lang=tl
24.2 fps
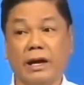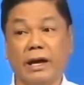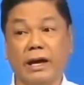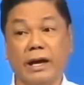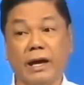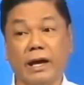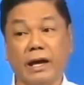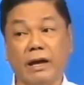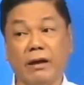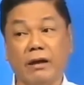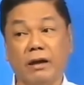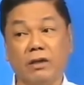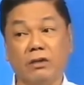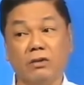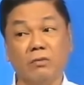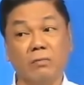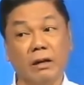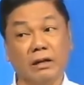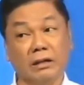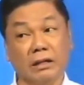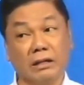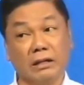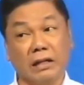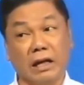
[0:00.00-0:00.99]
eh
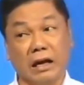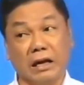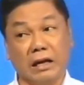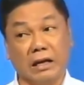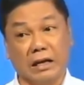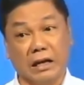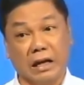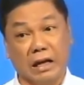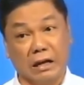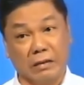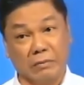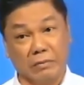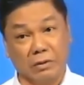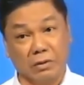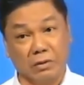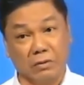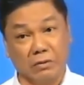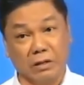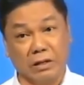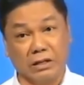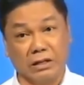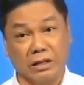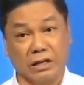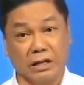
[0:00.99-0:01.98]
tumatanda ka na nga pag
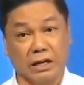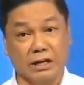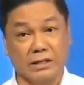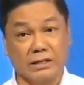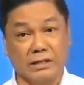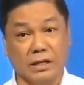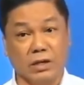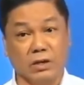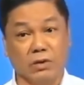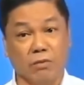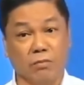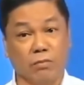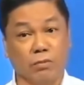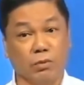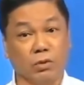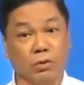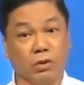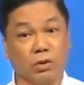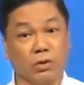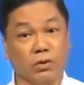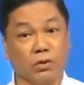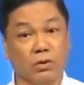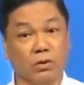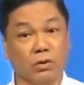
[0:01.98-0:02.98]
dumadating ka sa ganung
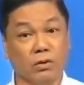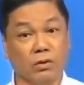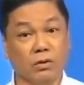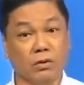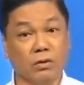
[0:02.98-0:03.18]
punto.